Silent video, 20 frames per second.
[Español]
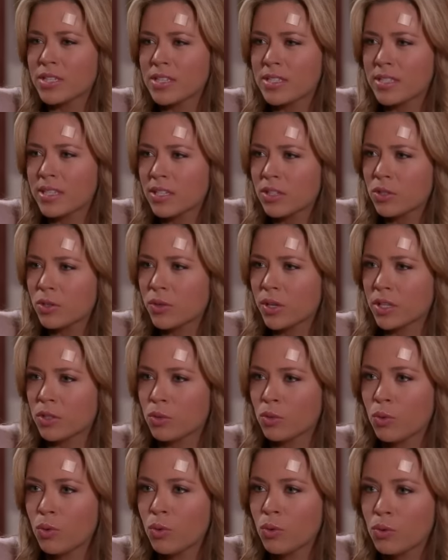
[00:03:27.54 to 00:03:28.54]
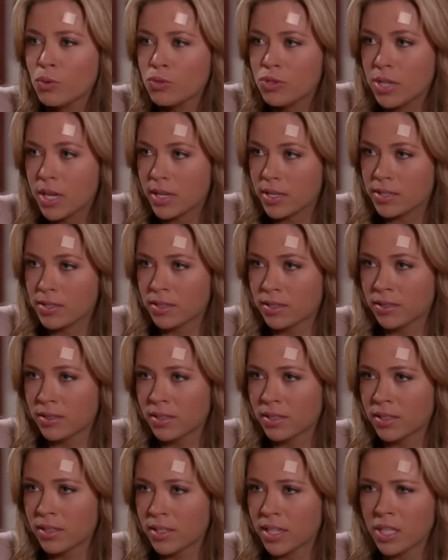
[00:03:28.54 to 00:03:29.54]
necesito que tú luches
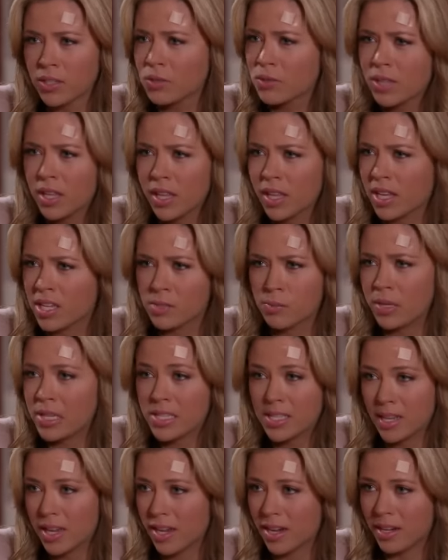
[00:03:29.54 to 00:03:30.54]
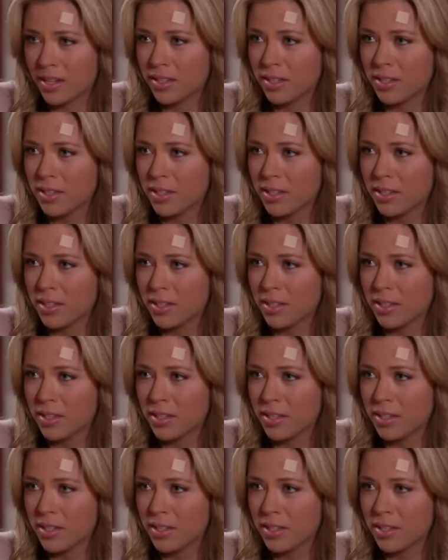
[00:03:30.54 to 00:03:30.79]
que no te dejes vencer.